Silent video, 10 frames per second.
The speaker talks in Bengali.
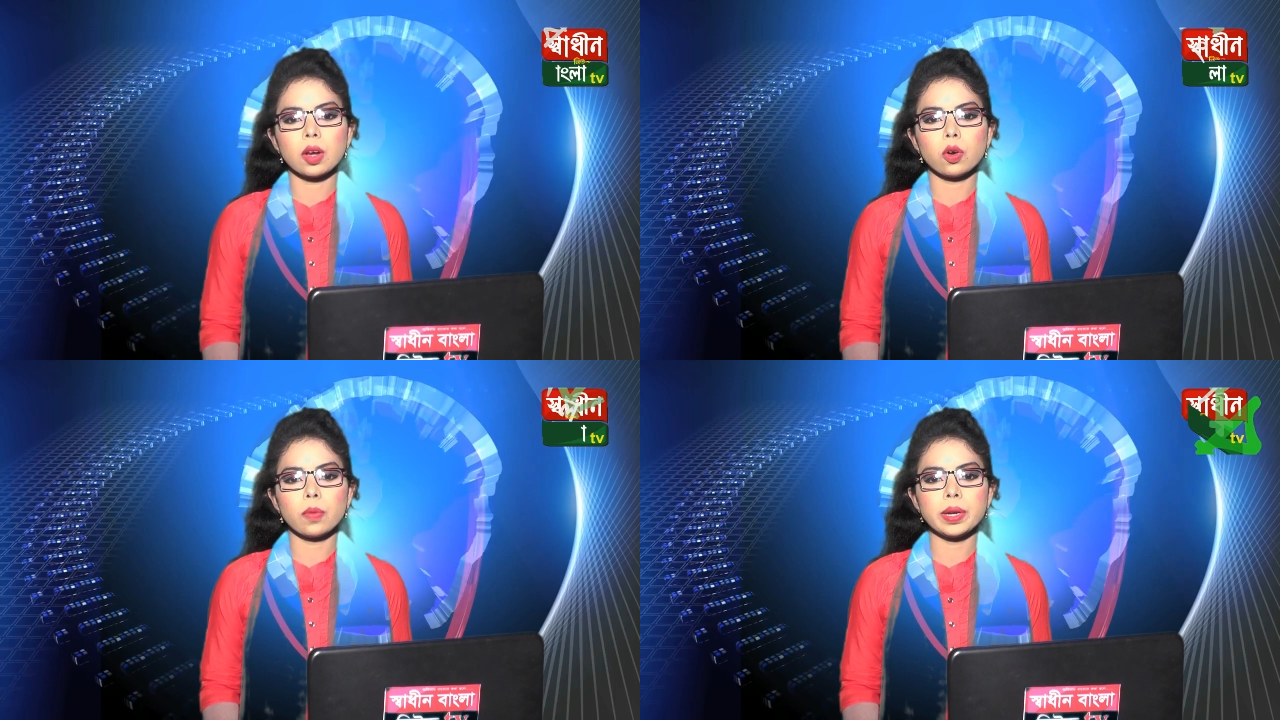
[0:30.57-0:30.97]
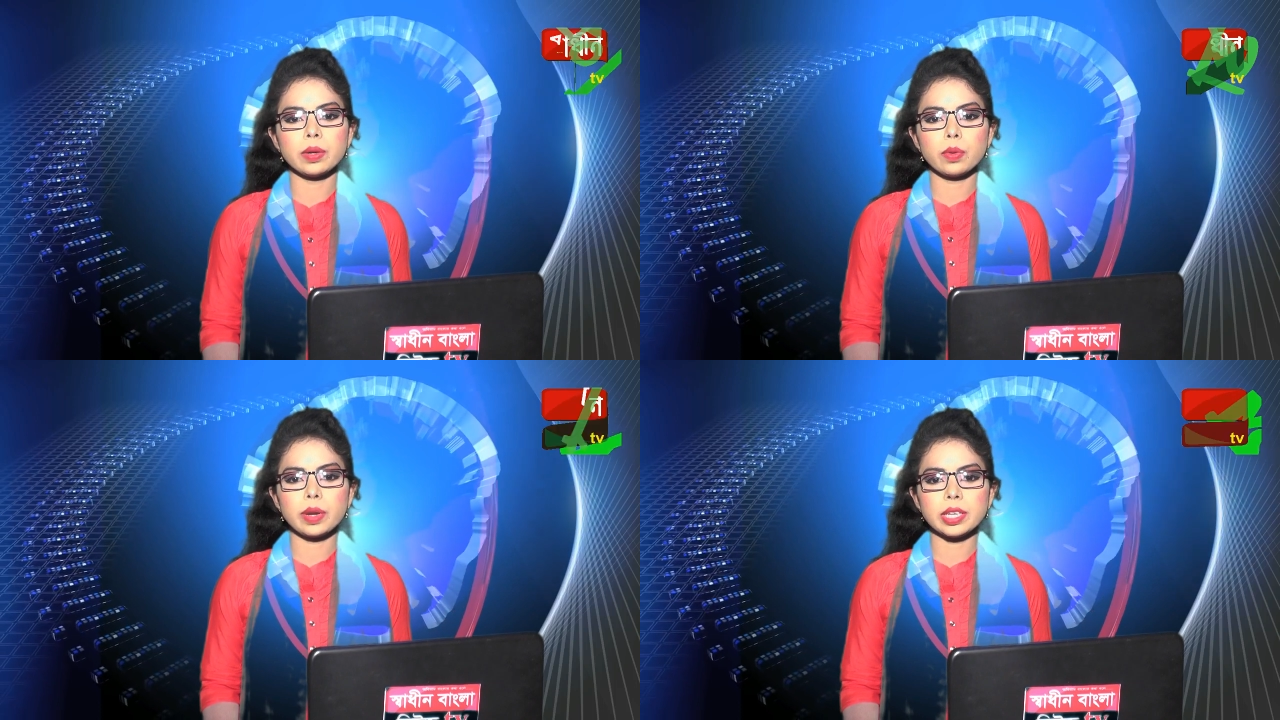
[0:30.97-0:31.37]
কোভিড
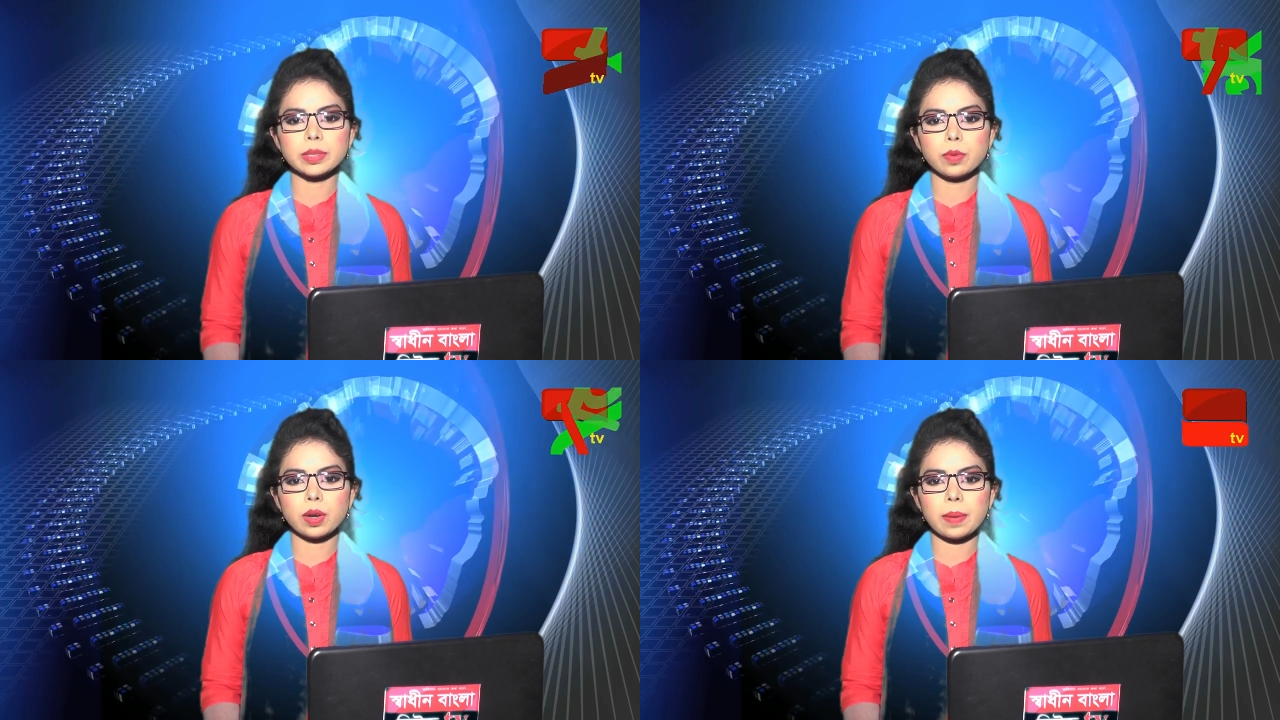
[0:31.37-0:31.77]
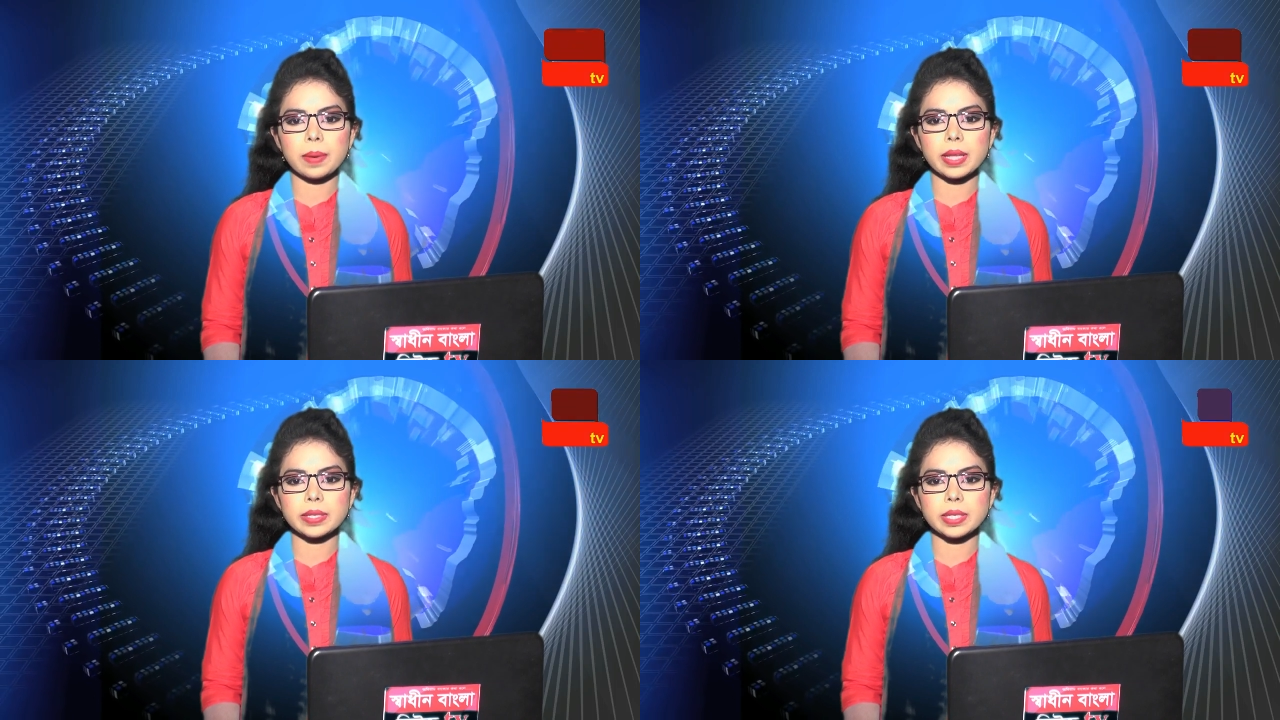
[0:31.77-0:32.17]
উনিশ
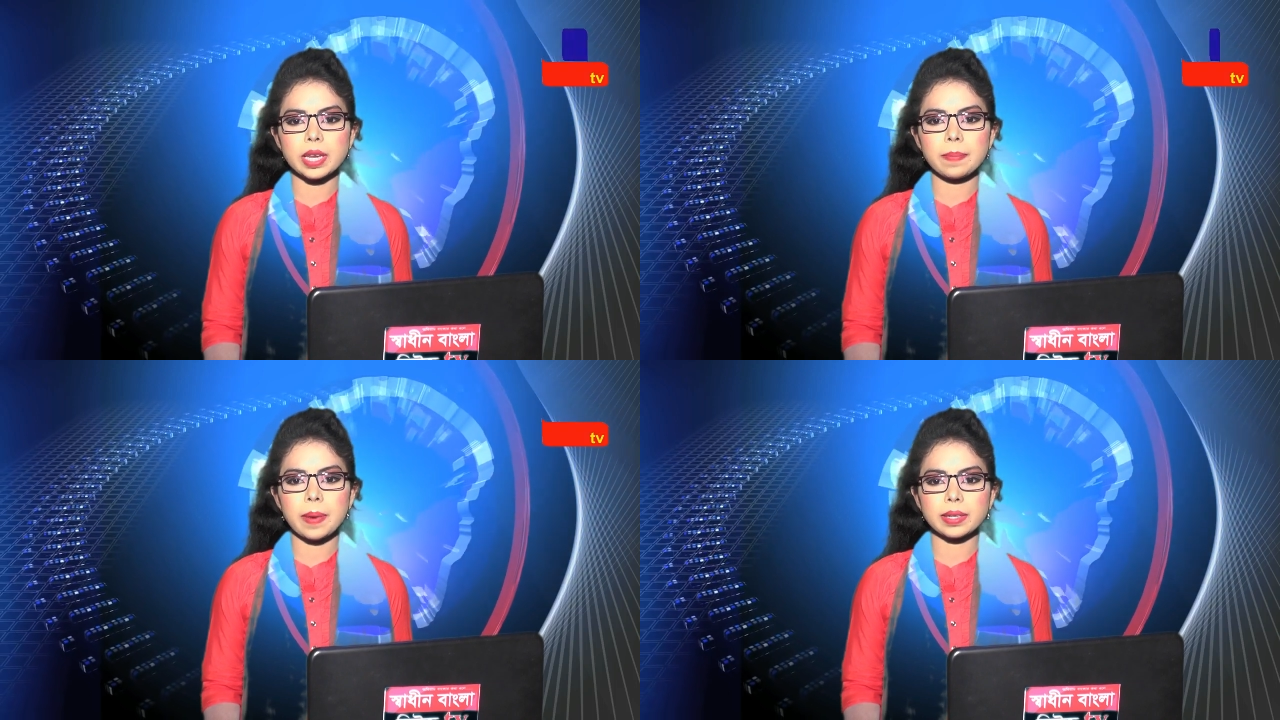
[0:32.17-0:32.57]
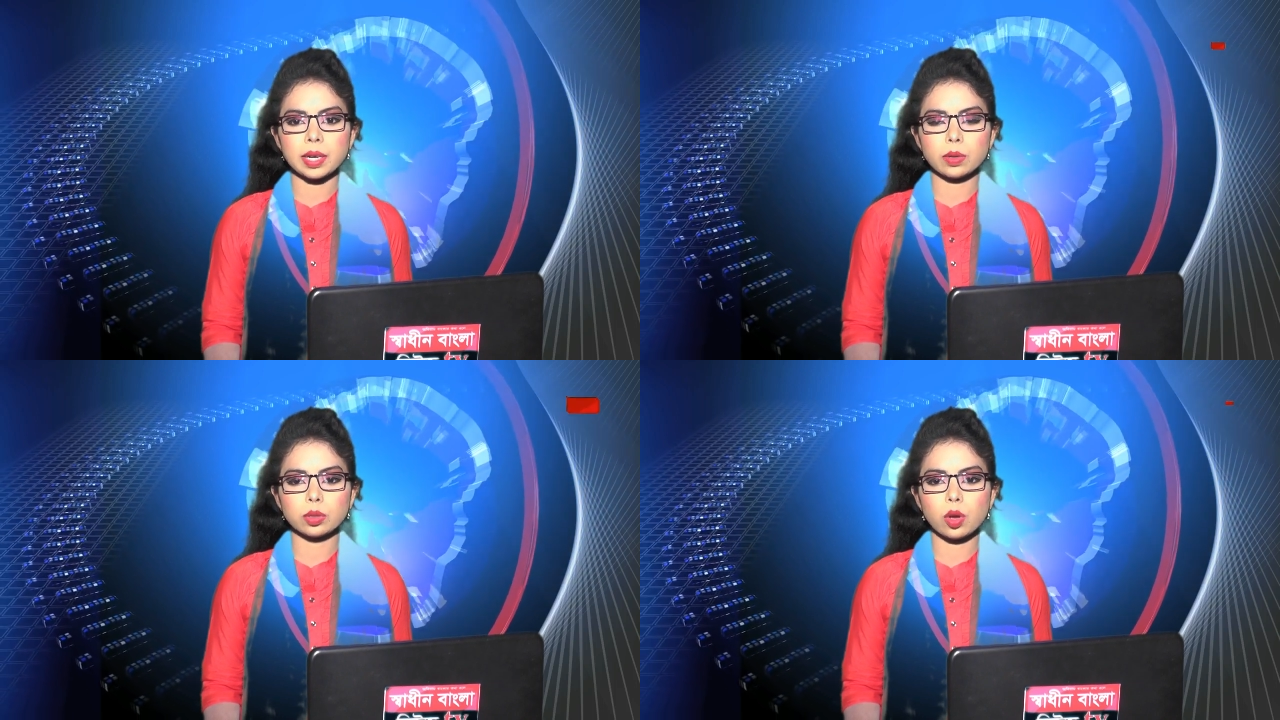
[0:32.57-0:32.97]
মোকাবেলায় চীনের পাঠানো